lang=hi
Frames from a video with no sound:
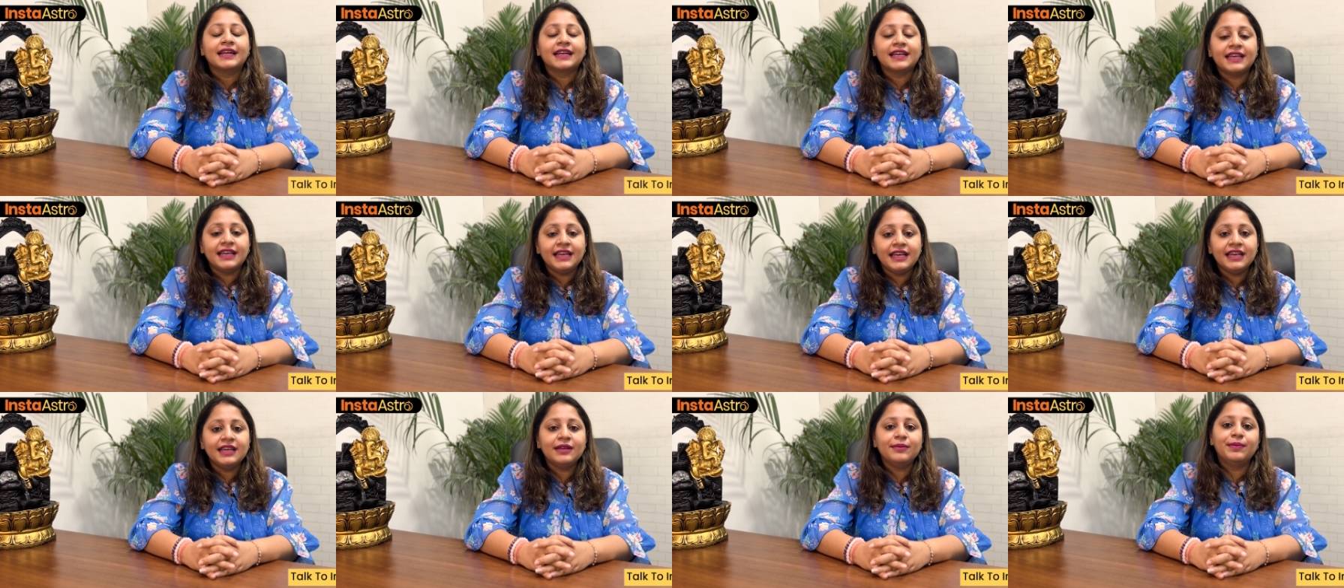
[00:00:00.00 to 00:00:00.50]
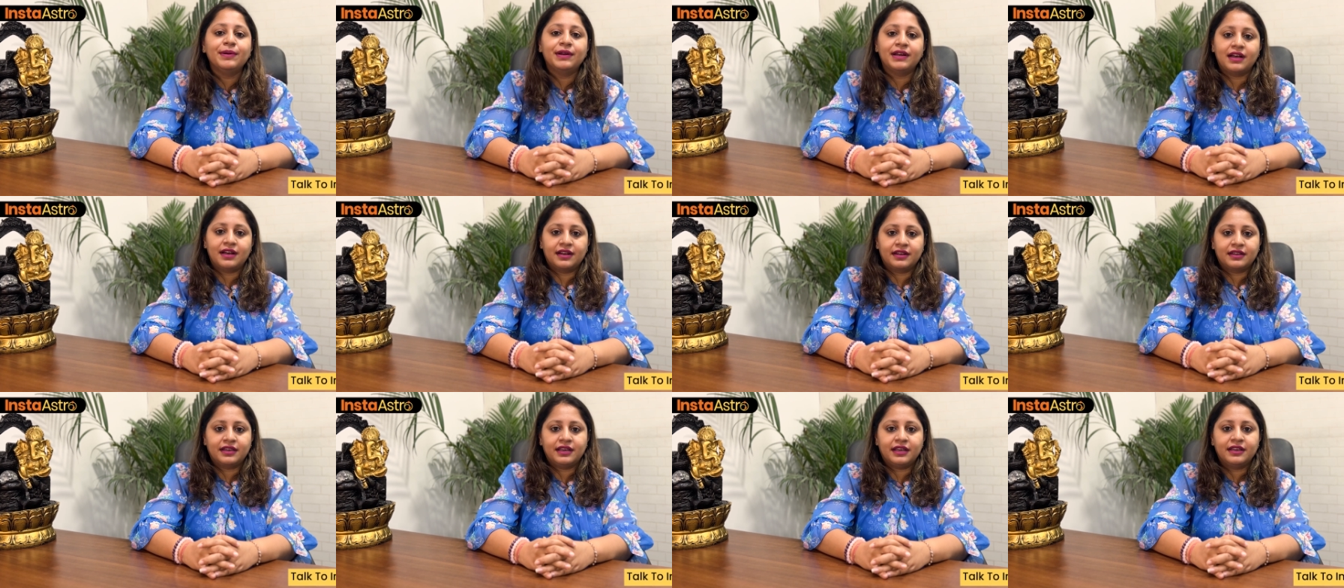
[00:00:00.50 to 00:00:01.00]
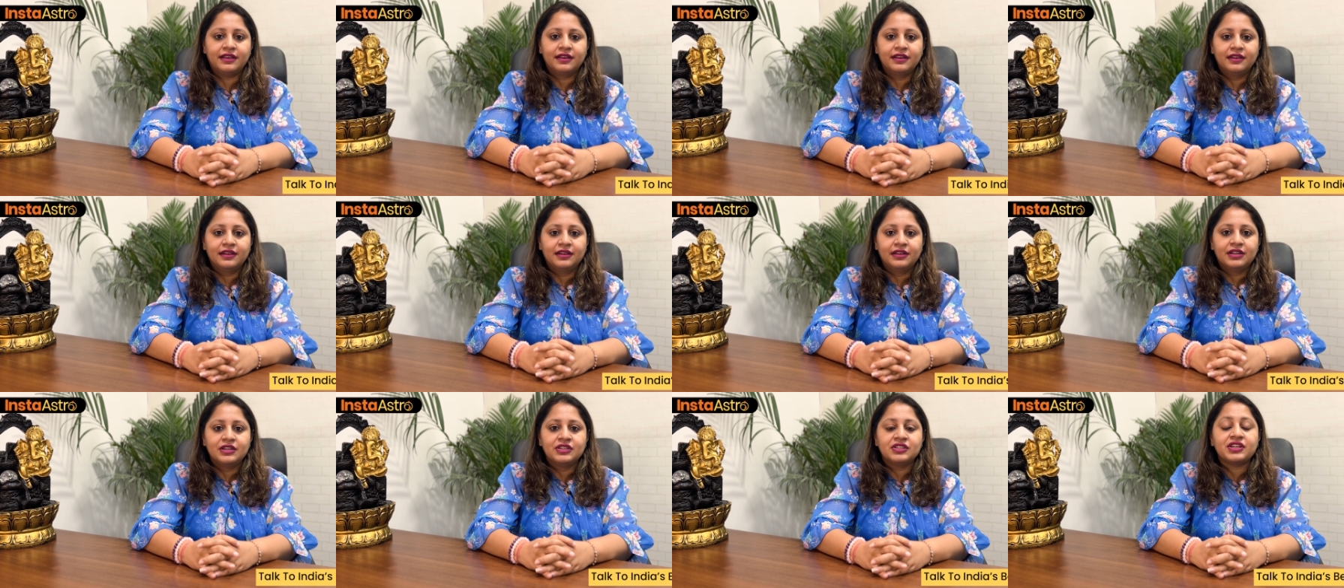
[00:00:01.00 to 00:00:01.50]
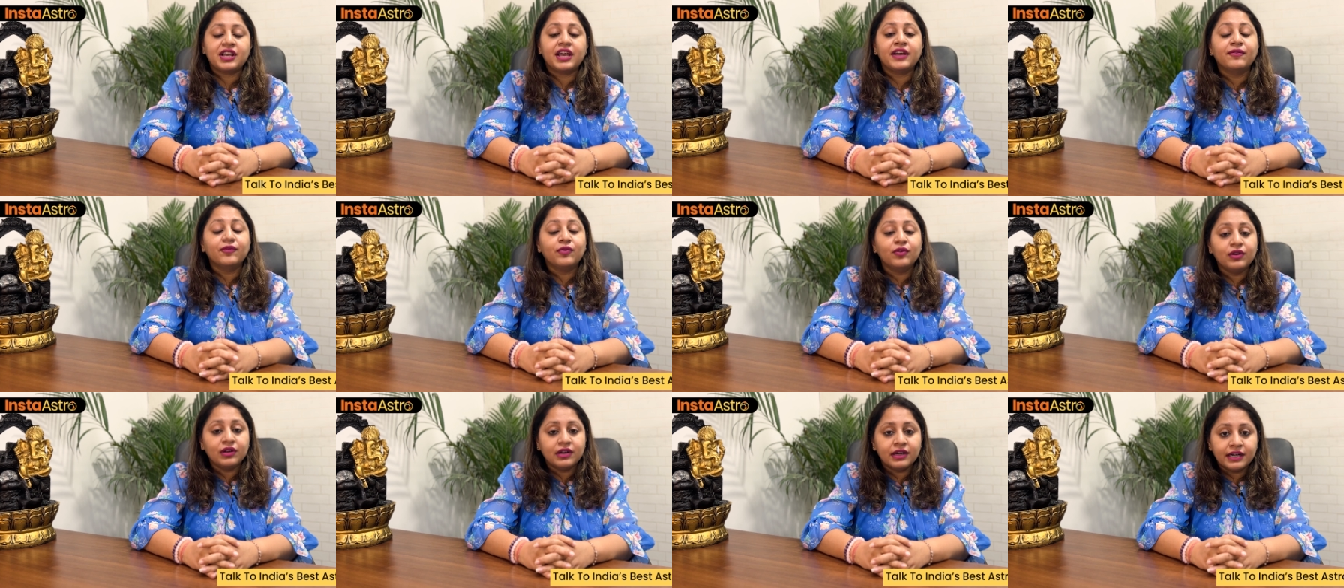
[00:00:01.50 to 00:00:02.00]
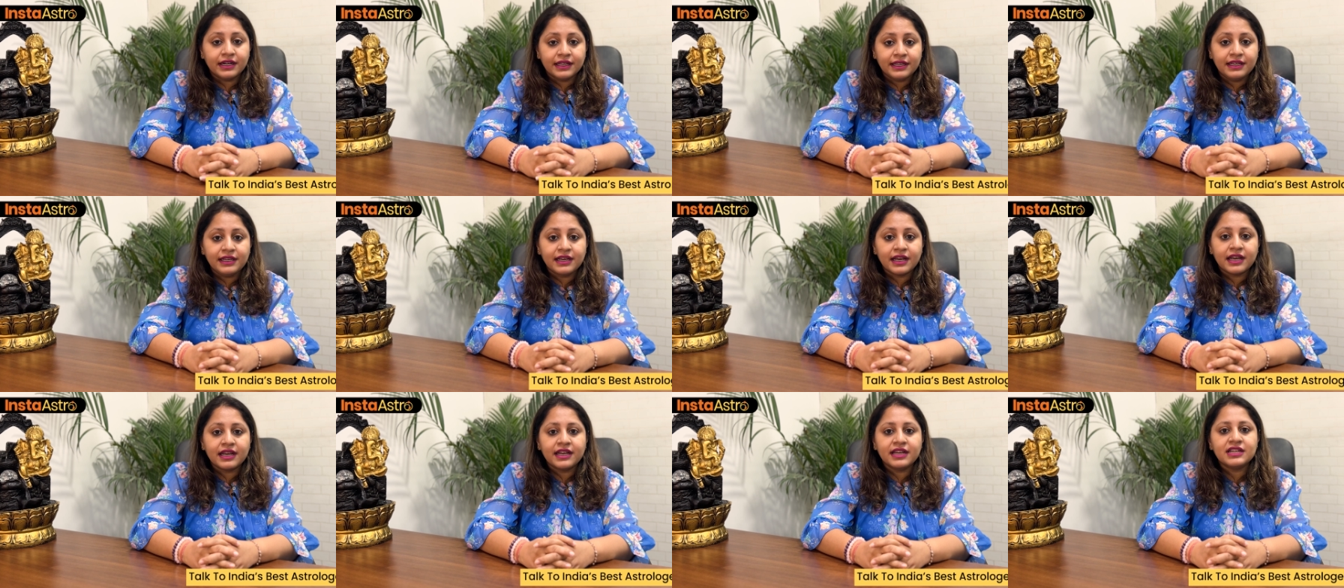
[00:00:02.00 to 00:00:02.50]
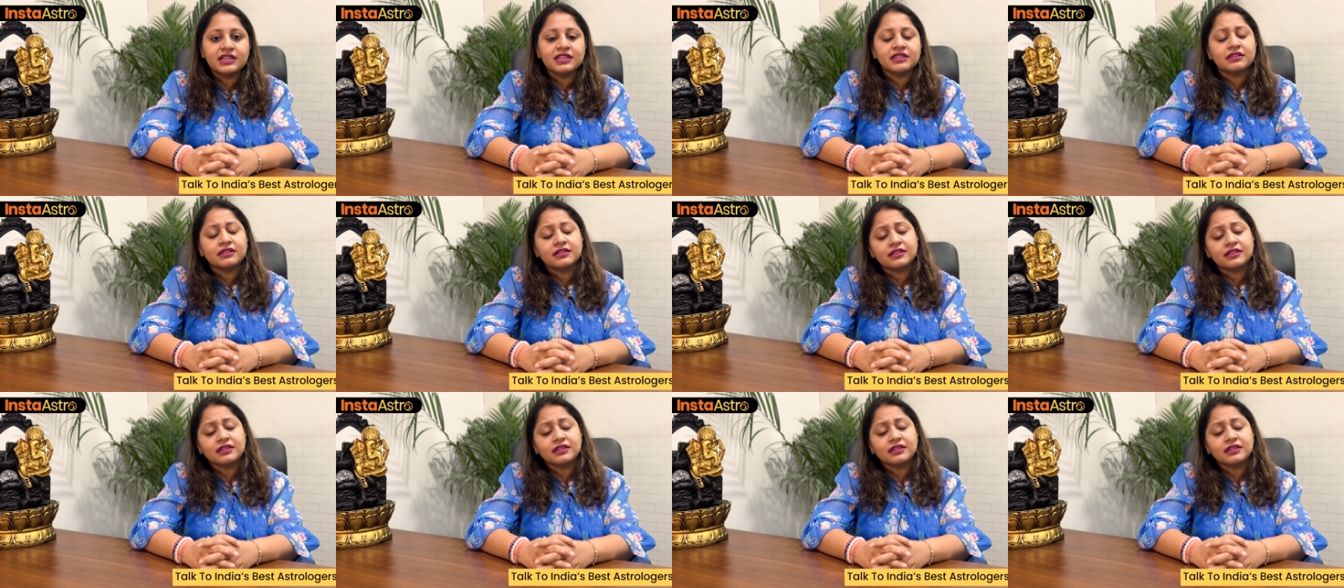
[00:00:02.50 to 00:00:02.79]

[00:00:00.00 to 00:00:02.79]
खीर बना के चाहे वो लड़कियां हैं